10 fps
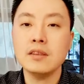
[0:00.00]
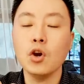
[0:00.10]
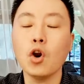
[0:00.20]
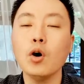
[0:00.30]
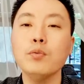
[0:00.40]

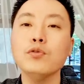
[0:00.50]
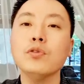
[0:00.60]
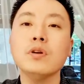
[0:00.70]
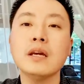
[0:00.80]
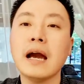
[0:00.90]

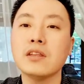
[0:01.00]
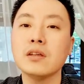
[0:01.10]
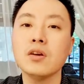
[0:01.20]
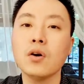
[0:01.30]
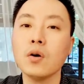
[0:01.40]
여러분들이
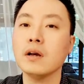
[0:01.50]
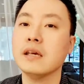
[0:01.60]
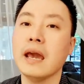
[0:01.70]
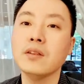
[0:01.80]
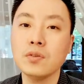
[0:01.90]
가진 여러 가지
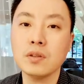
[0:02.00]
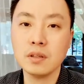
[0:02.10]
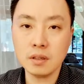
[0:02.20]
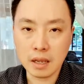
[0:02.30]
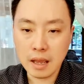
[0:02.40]

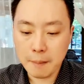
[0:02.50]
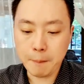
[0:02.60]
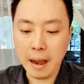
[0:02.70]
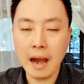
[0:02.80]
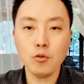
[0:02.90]
에너지들을
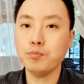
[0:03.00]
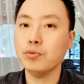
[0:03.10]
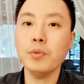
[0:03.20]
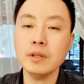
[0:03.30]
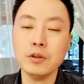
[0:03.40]
마구
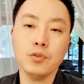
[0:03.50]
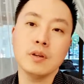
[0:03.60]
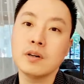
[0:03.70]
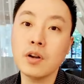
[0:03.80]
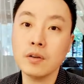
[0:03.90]
뿜어낼 수
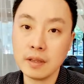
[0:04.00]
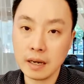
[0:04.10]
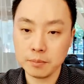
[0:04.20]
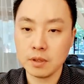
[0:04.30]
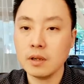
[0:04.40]
있는 그런
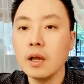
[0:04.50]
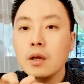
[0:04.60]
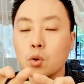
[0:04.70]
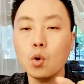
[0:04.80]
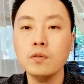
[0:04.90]
사람들,
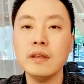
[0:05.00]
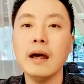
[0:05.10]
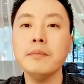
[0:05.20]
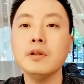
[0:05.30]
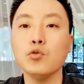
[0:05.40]
이런
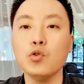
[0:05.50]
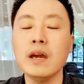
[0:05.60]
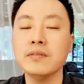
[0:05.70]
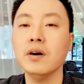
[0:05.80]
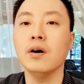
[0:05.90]
사람들
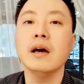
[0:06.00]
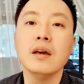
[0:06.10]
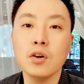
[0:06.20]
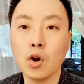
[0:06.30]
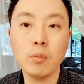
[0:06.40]
위해서
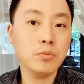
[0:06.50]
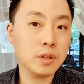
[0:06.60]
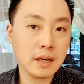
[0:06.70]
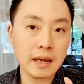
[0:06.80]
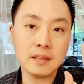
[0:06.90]

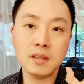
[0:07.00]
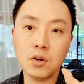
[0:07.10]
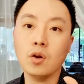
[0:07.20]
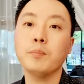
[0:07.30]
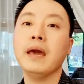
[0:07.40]
여러분들이 가진
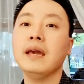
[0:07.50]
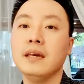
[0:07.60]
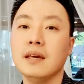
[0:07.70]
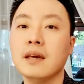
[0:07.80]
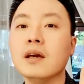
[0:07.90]
여러
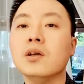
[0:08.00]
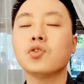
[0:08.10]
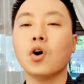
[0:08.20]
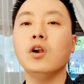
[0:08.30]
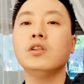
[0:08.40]
패기,
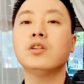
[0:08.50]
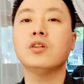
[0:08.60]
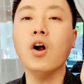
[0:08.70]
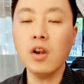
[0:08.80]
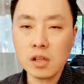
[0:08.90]
절,
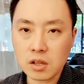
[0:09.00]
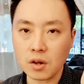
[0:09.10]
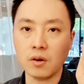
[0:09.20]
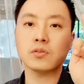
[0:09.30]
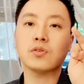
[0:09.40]

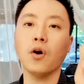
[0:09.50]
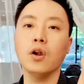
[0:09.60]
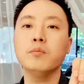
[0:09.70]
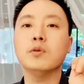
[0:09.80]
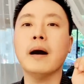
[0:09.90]
열정,
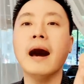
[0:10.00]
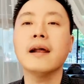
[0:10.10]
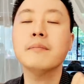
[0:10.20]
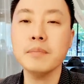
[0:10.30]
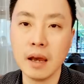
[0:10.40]
젊음,
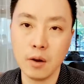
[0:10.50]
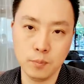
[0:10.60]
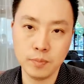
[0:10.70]
아름다움,